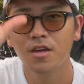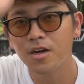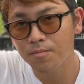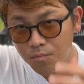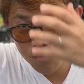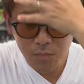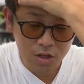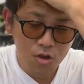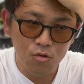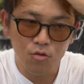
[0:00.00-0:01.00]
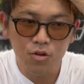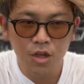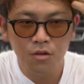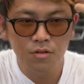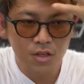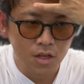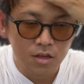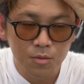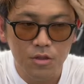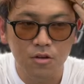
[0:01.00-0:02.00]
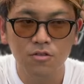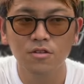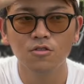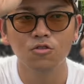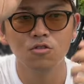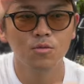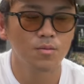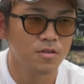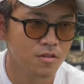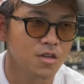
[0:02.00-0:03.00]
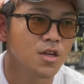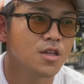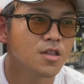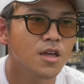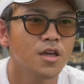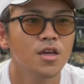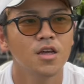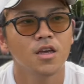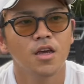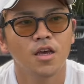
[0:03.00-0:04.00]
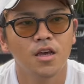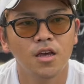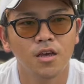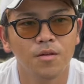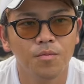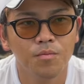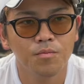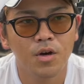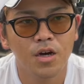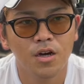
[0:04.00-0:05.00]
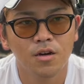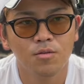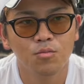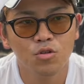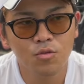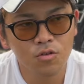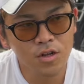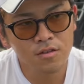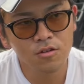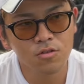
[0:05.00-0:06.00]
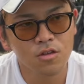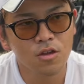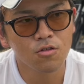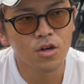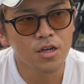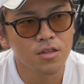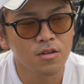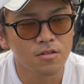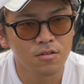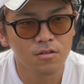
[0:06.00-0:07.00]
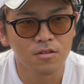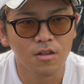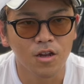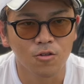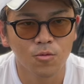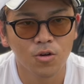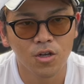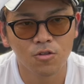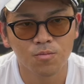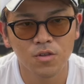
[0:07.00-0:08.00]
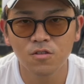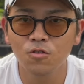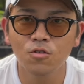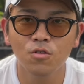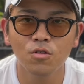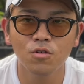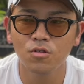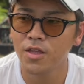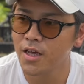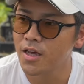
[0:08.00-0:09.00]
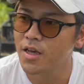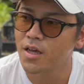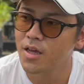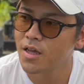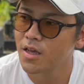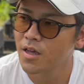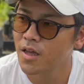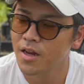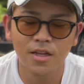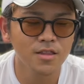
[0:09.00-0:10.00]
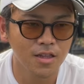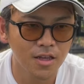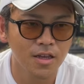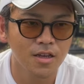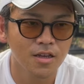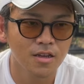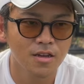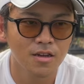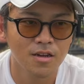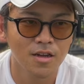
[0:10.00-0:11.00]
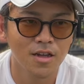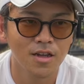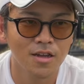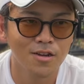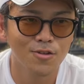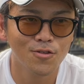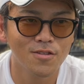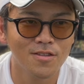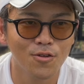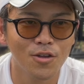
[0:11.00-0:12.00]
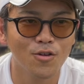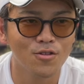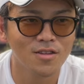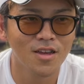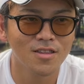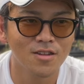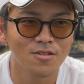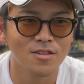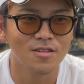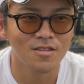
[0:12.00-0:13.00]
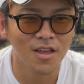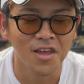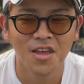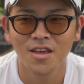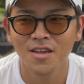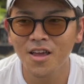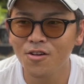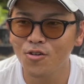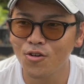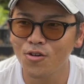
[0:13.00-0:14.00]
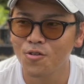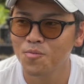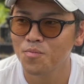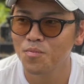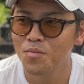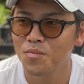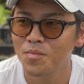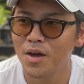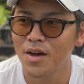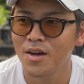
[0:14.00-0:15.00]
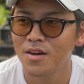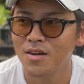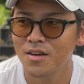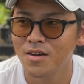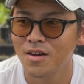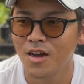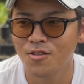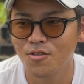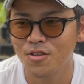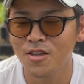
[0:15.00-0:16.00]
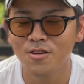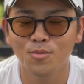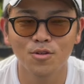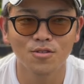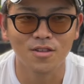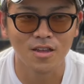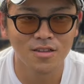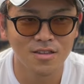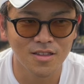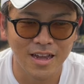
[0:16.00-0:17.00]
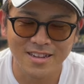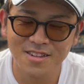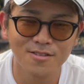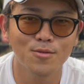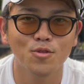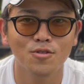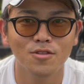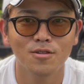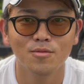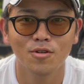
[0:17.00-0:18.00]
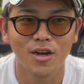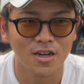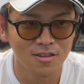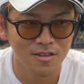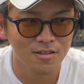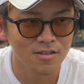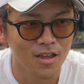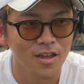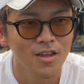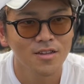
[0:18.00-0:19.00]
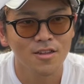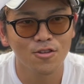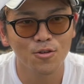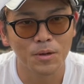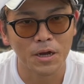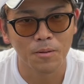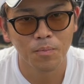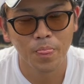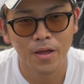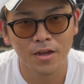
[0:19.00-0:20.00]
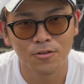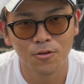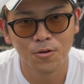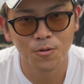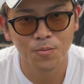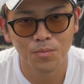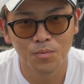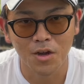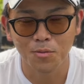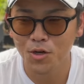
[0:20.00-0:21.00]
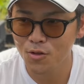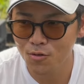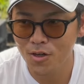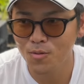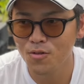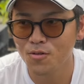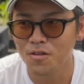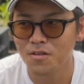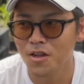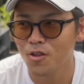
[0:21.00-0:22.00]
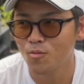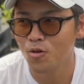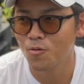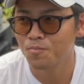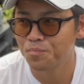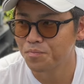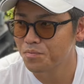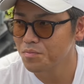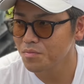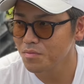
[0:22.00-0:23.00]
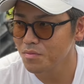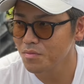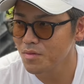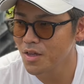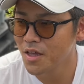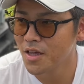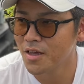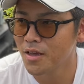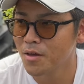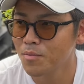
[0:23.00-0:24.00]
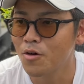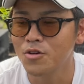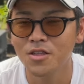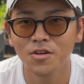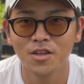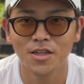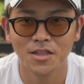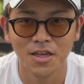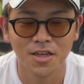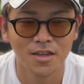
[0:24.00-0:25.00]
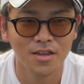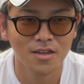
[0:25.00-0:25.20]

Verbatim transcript: いや、まあ、結構この辺はね、やっぱ楽しいと思いますし、で、えー、まあ、僕もオンラインサロンに結構書いたりはするんですけれども、あの、未生で選んで、えー、良質な親を引き当てるってですね、結構、まあ、あの、できるものとでき、やりにくいものっていうものがあってですね、例えば、あの、まあ、アボカドとかもそうですけれども、えー、まあ、沖縄県で、